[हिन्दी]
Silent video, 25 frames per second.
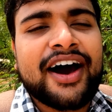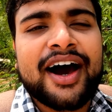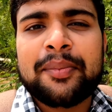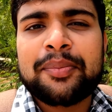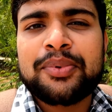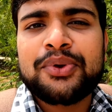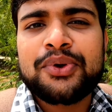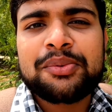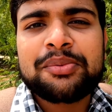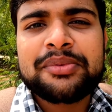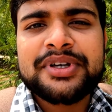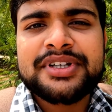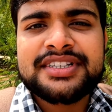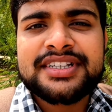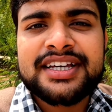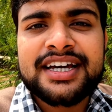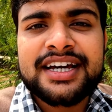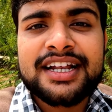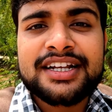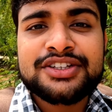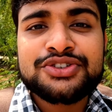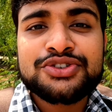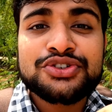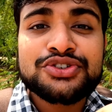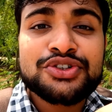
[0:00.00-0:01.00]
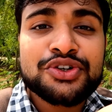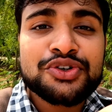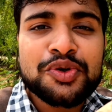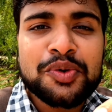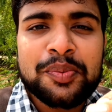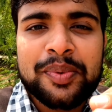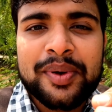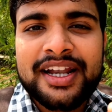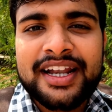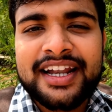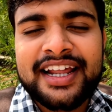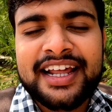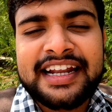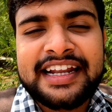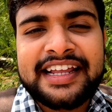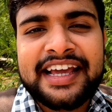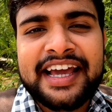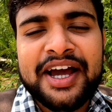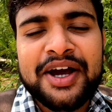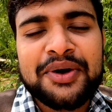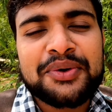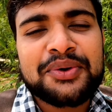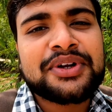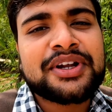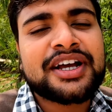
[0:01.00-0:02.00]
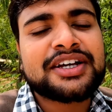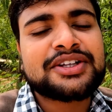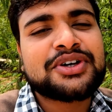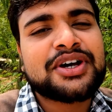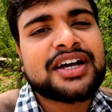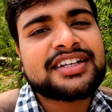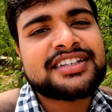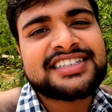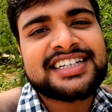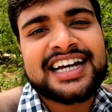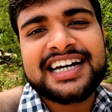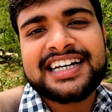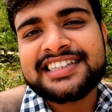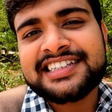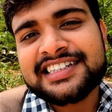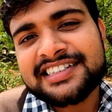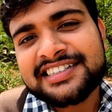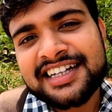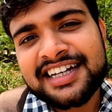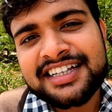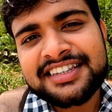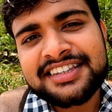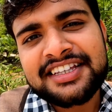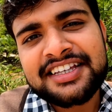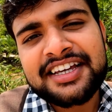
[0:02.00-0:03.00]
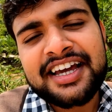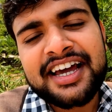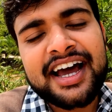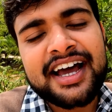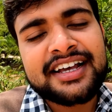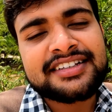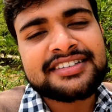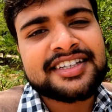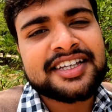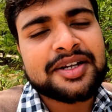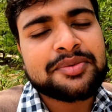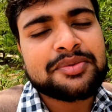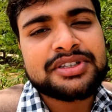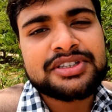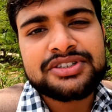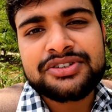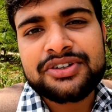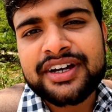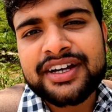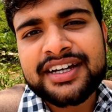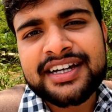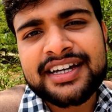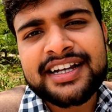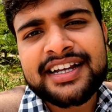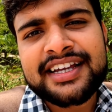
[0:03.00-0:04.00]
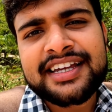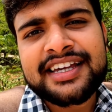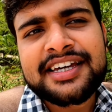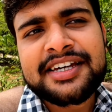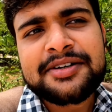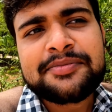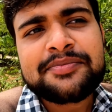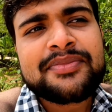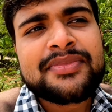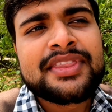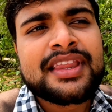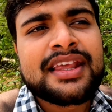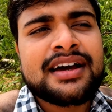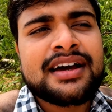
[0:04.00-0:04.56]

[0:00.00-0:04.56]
आप लोग में से अगर जो जो कूपन ले लिया है उनका तो आज चांदी चांदी है आइसक्रीम इन्जॉय करेंगे